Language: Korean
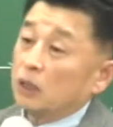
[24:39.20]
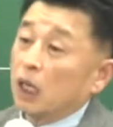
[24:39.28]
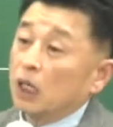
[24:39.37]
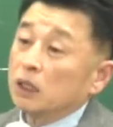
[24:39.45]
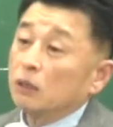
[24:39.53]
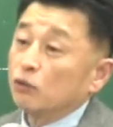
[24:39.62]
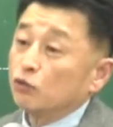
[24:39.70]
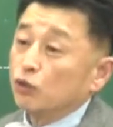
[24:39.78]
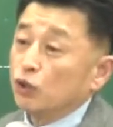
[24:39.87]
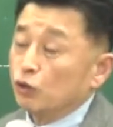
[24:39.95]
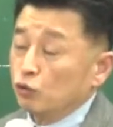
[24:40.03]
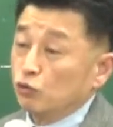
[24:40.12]
자기 자본
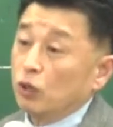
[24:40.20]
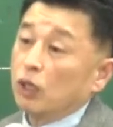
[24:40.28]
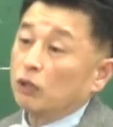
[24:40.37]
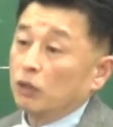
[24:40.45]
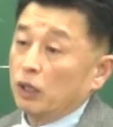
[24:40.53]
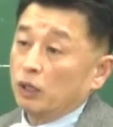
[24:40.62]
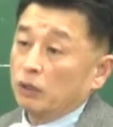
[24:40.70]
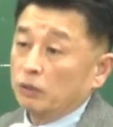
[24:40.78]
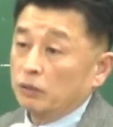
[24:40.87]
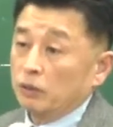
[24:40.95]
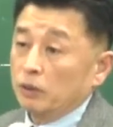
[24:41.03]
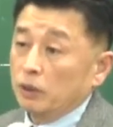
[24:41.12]
수익률을 구하라 그래요.
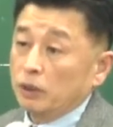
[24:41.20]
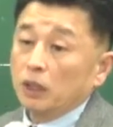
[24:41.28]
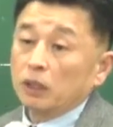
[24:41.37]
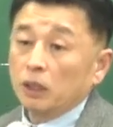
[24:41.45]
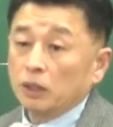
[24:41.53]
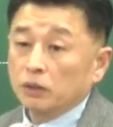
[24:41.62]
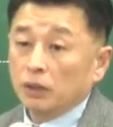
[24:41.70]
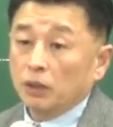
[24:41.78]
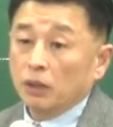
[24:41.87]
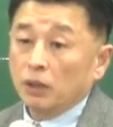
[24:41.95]
이 상태에서.